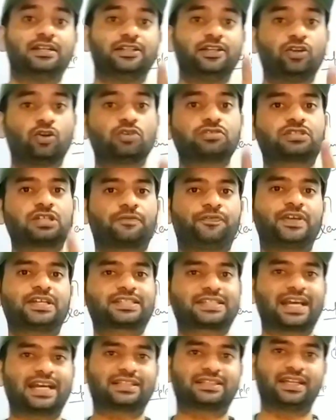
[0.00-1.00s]
इनको
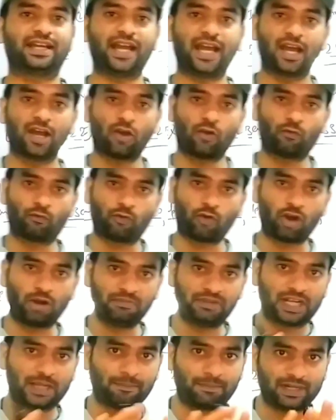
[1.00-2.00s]
सफिक्स कहते हैं वो
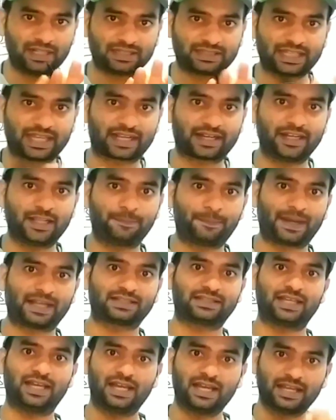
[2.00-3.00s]
हम डीपली देख नहीं
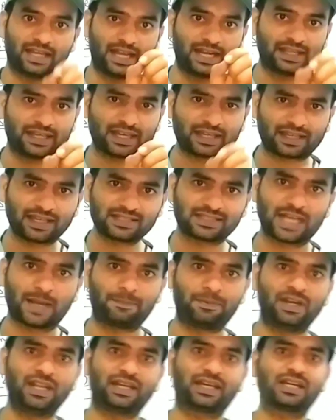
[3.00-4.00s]
पाते यानी कि किस
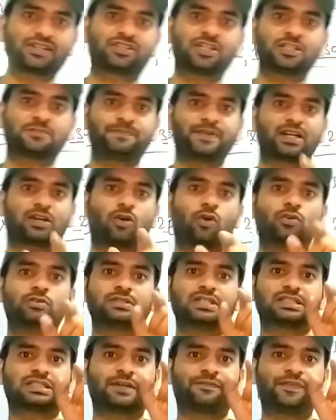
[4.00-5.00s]
एप्लीकेशन पर कौन
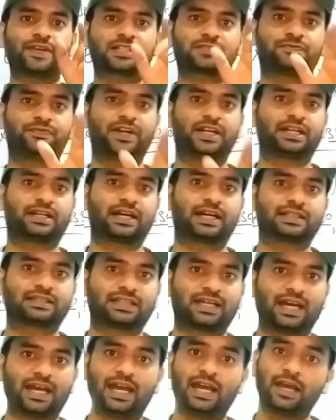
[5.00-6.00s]
सा सफिक्स फिट
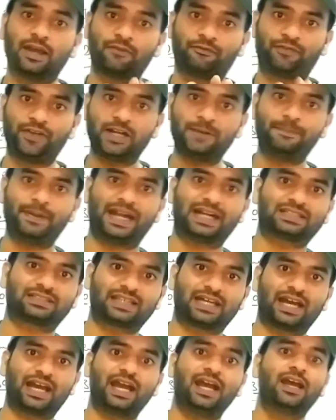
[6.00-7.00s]
करता है फिट
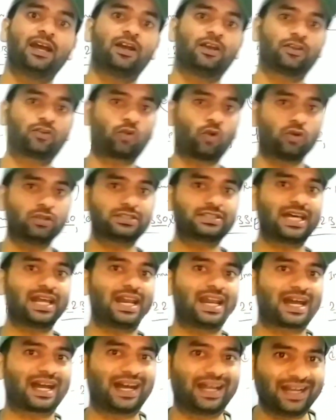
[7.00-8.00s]
बैठता है कौन सा
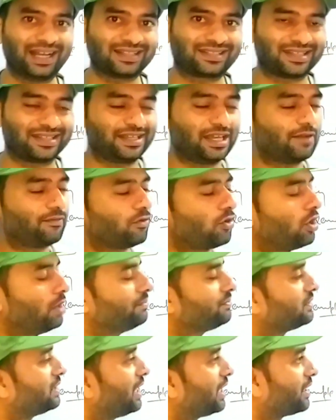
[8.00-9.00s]
लगाना चाहिए वो
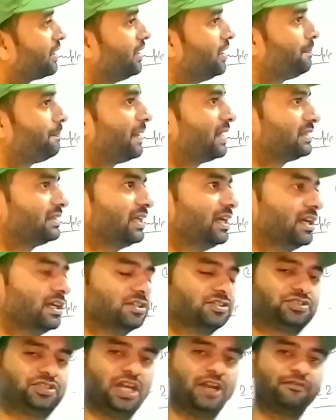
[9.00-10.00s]
हम देख नहीं पाते
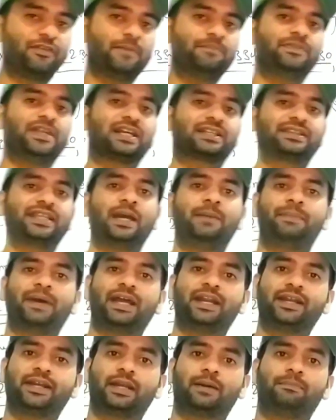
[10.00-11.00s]
सिर्फ हम देखते हैं
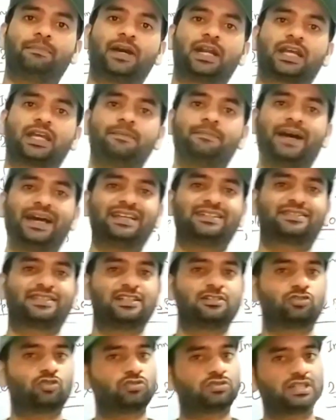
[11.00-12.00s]
बैरिंग नंबर की बाईस
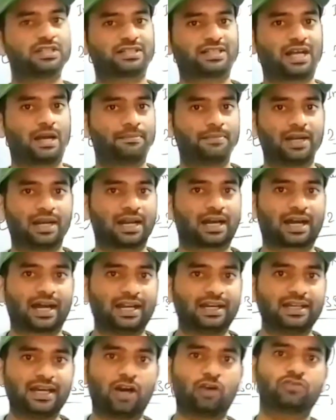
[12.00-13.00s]
तीन सौ तीस का हमने लगा
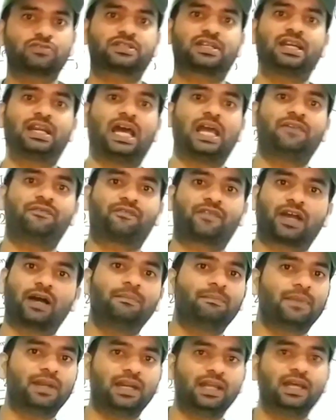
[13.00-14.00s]
लिया और उसकी लाइफ
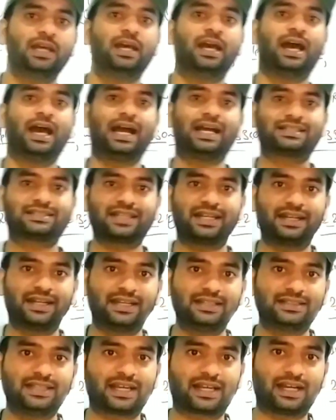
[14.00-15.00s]
कम मिली ऐसा
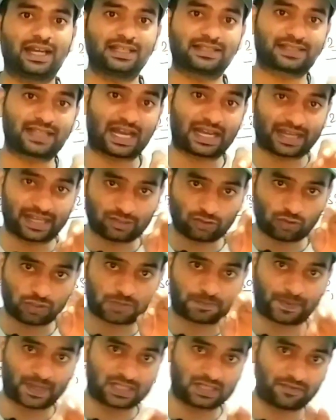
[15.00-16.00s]
नहीं देखना इसके आगे जो
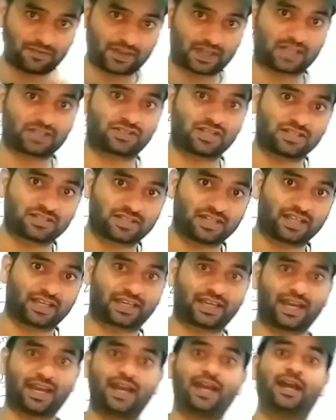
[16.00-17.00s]
स्पेसिफिकेशन
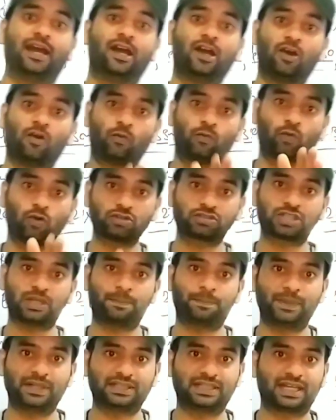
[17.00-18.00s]
लिखे हैं वो
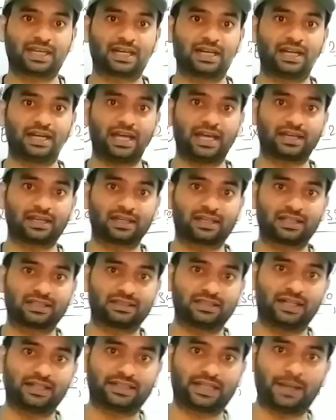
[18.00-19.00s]
सब भी देख लेना है कि
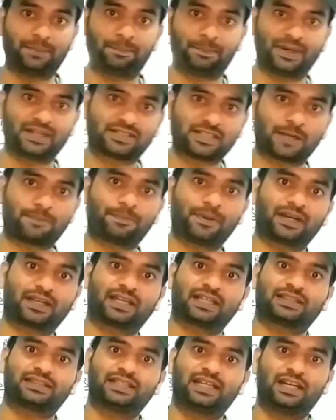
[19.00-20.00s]
कितने टेम्परेचर पर
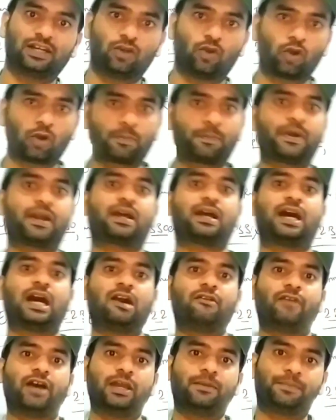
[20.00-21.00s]
कितने लोड पर
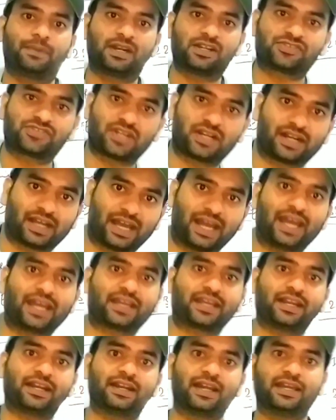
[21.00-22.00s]
कहाँ वाइब्रेशन है
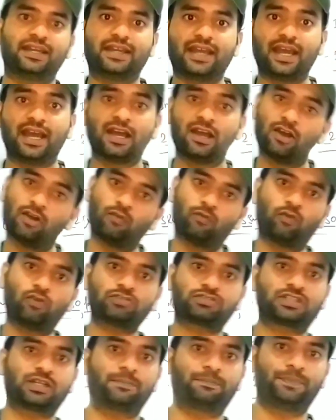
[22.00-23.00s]
कि नहीं है
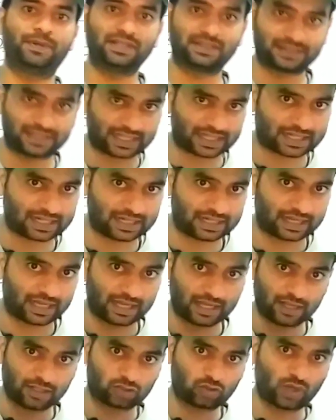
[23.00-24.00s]
वो सब भी देख लेना
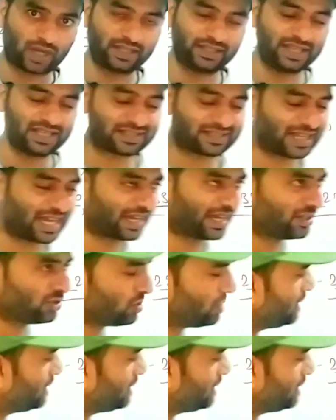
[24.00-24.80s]
तो आइए इसके आगे जो